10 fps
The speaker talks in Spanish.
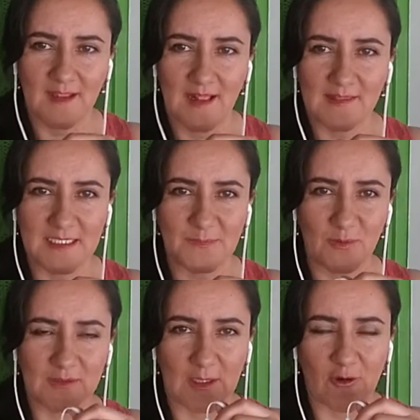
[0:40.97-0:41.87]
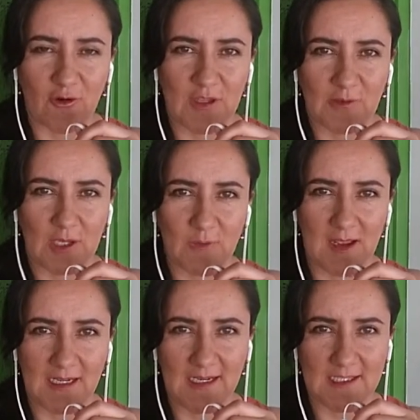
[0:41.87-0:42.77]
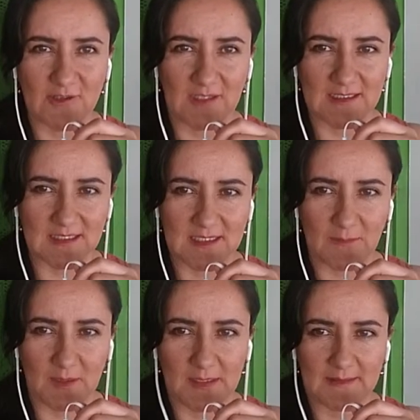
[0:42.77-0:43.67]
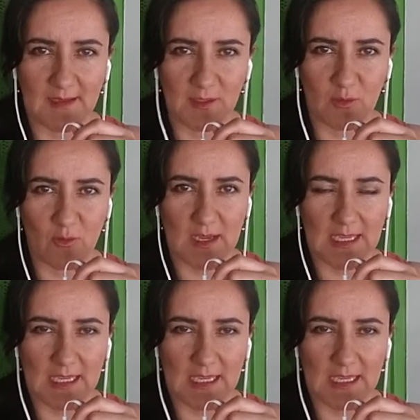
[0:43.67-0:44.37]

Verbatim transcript: el transporte ecológico de nueva generación que se está implementando